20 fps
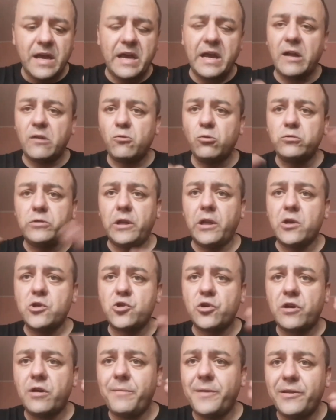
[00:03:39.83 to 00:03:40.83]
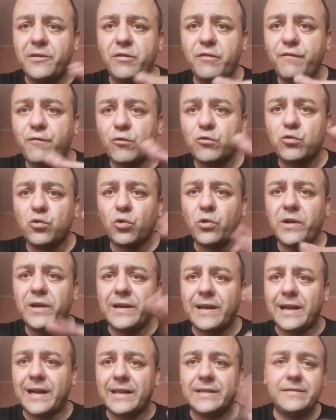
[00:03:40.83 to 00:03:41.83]
e ha tutti gli aggiornamenti futuri
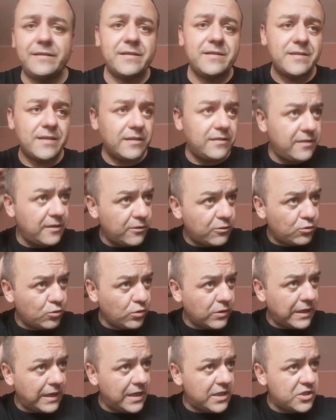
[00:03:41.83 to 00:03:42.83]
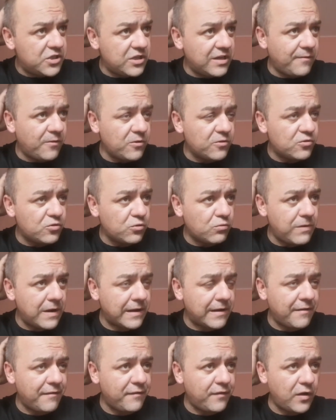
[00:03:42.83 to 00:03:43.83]
gratis addirittura leggevo su
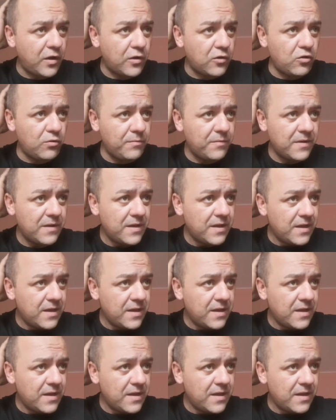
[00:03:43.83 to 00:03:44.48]
qualche forum